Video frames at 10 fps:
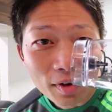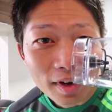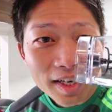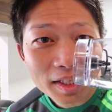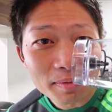こ
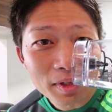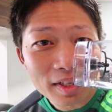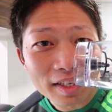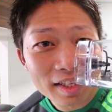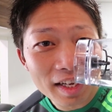れがいつも言っ
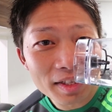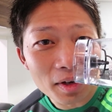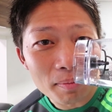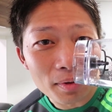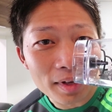てる電
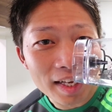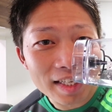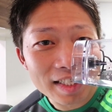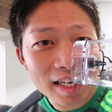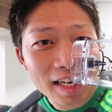動
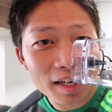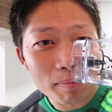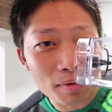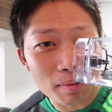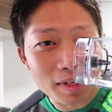プロテインシェイカーの
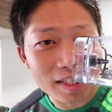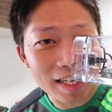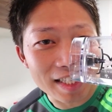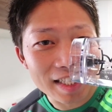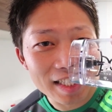プロミックス
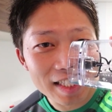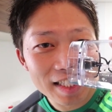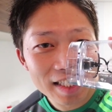です